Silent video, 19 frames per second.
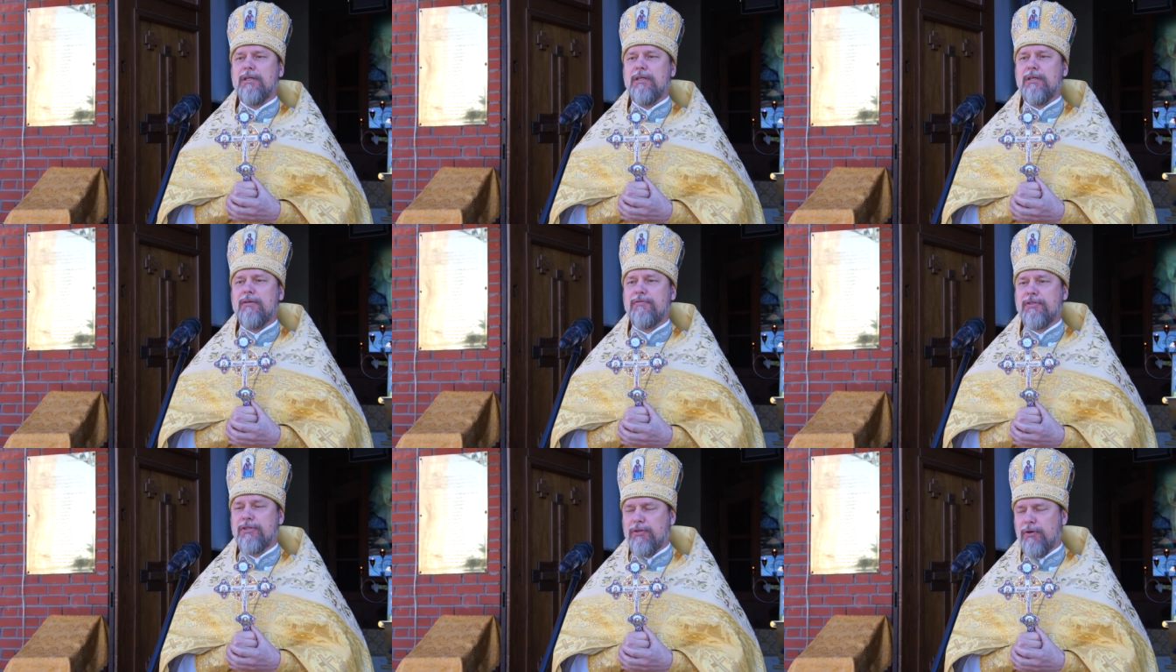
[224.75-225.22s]

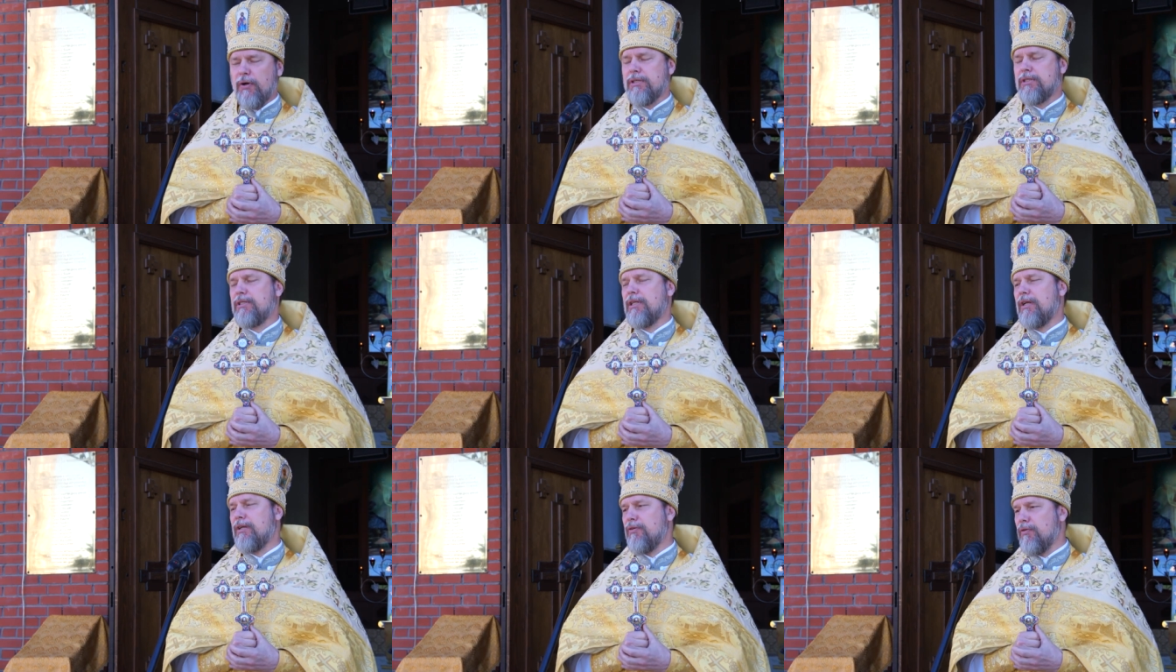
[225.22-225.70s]
и все
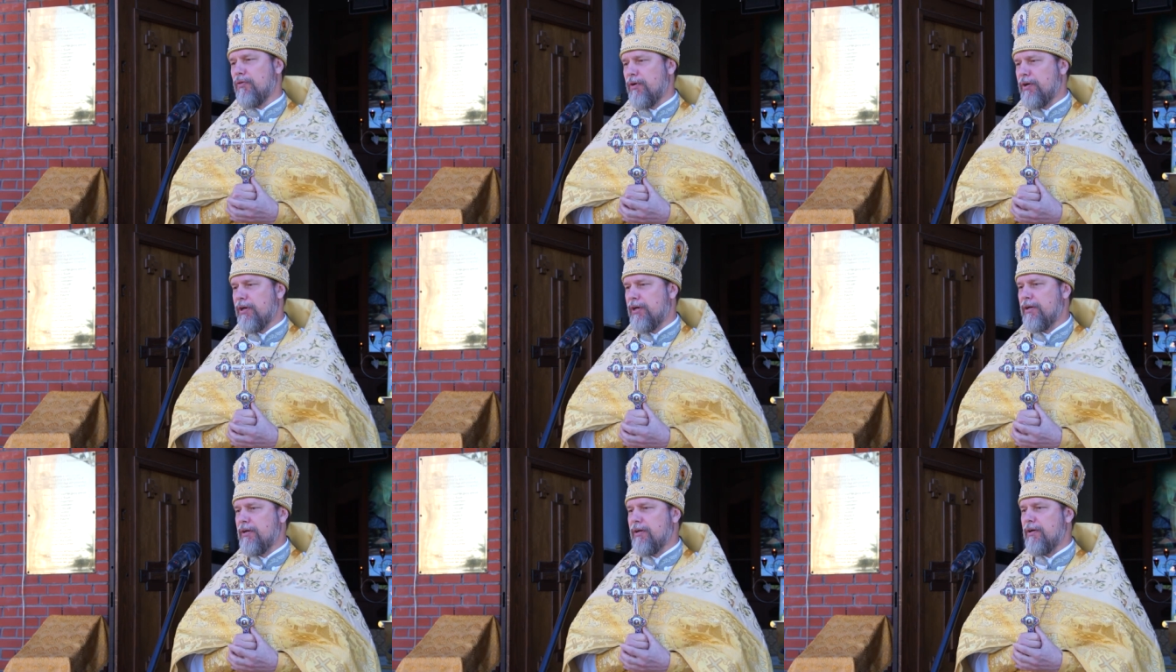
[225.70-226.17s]

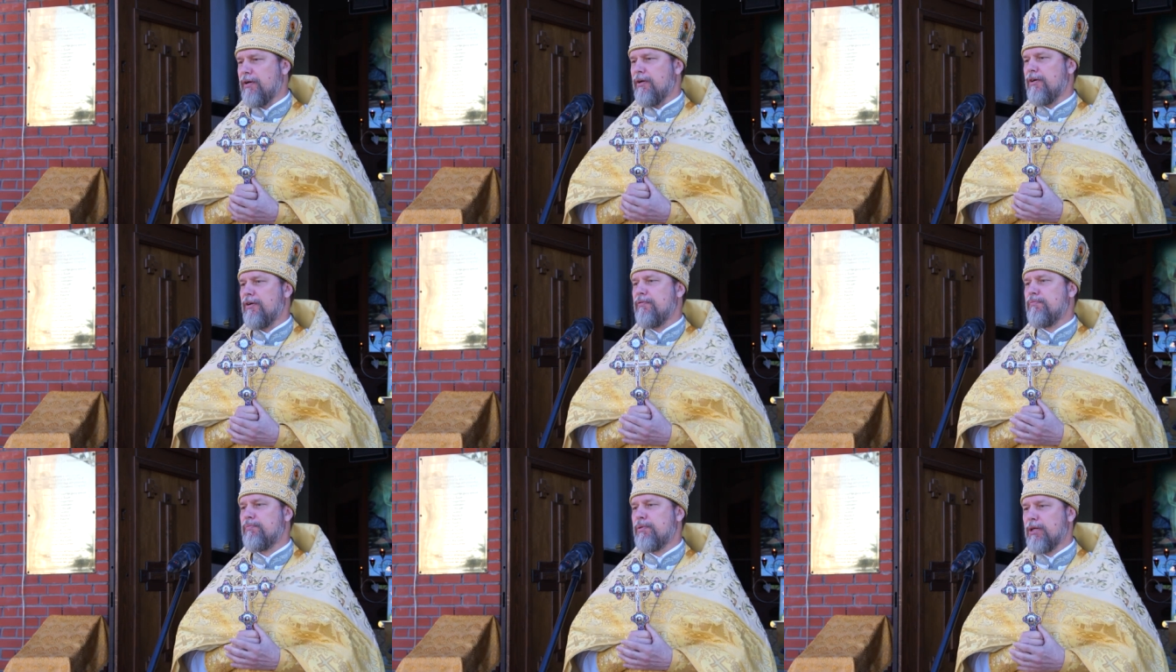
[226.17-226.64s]
остальное
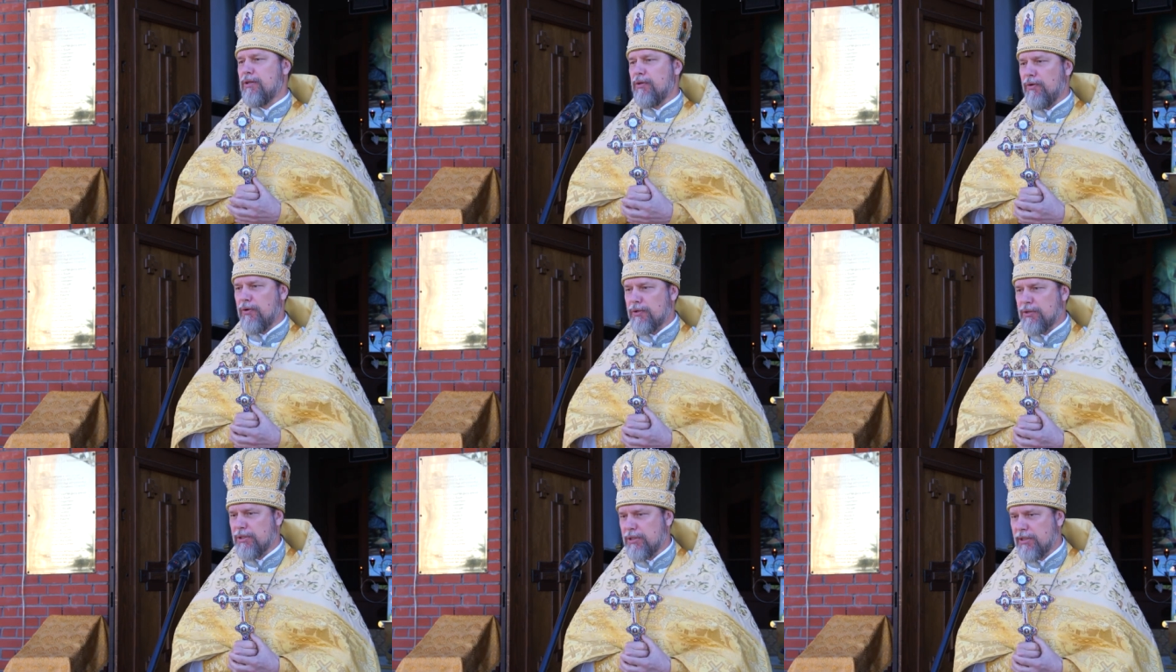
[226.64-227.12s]

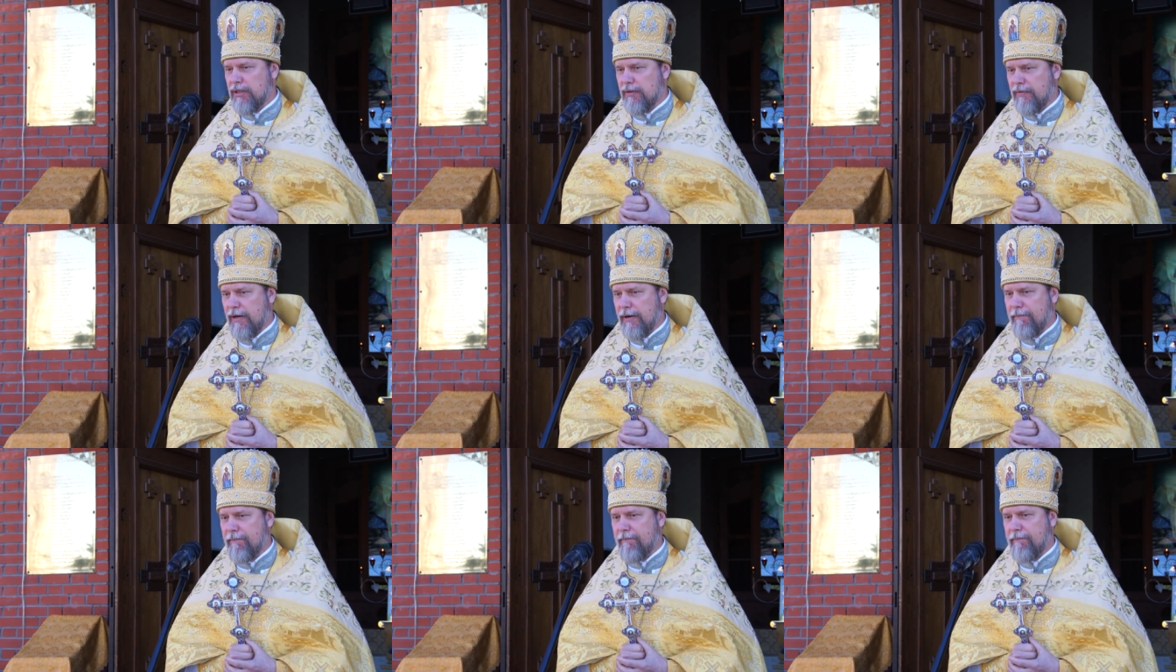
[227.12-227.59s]
приложится
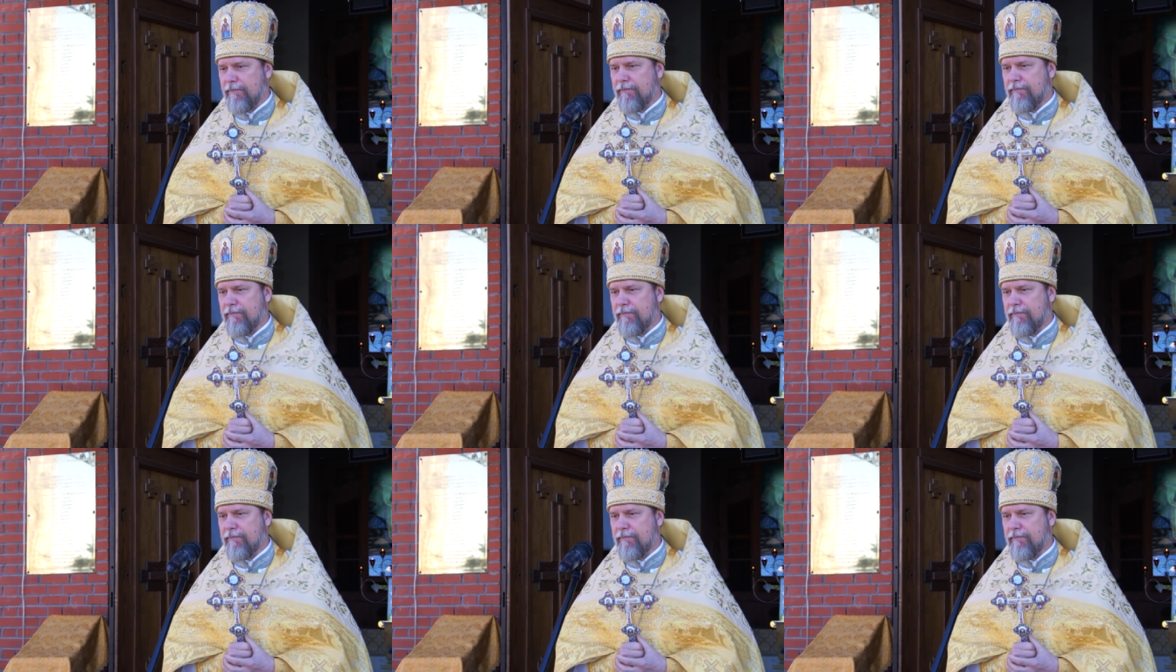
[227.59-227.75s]
вам».